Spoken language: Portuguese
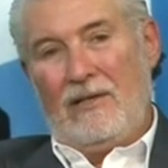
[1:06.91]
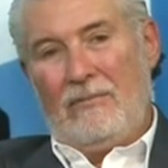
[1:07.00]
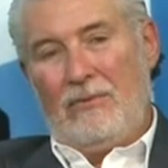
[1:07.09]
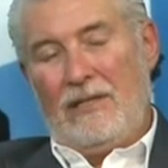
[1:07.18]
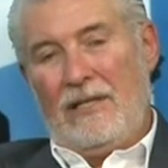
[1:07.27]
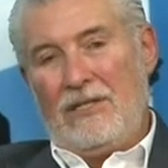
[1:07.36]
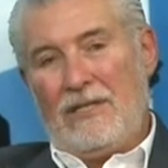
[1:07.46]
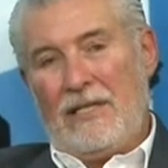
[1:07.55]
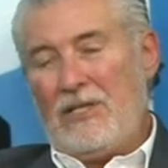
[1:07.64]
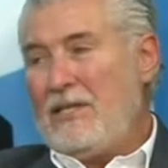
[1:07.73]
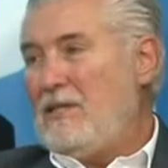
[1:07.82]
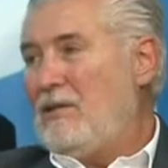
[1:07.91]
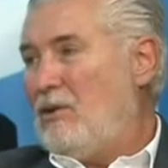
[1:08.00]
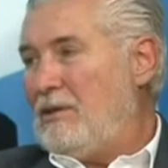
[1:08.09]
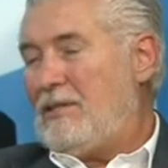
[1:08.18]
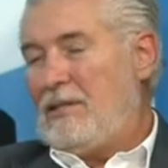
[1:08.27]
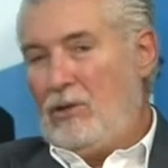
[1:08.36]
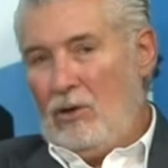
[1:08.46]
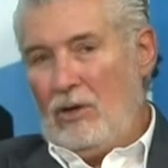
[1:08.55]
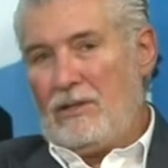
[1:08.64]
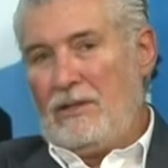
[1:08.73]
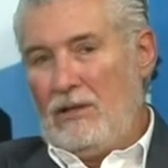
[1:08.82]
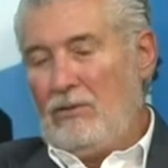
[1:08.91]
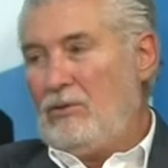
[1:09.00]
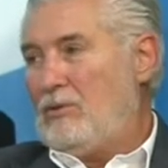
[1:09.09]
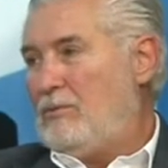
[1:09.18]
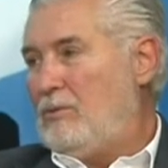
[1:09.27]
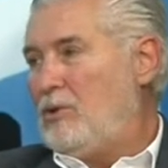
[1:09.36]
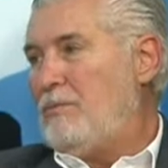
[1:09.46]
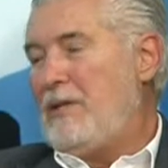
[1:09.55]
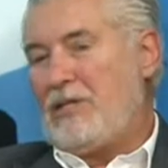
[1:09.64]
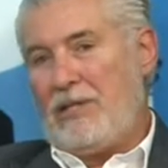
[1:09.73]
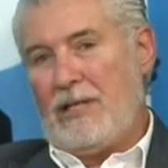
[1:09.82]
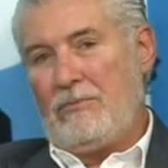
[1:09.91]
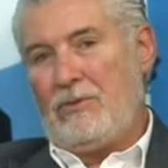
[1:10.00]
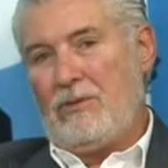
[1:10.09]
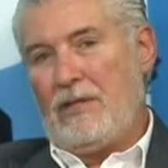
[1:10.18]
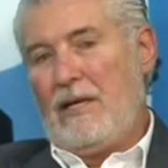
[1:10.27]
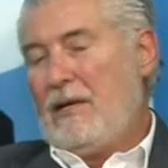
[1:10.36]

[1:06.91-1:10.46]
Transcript: Porque se, a gente, se nós não nos, nos mexemos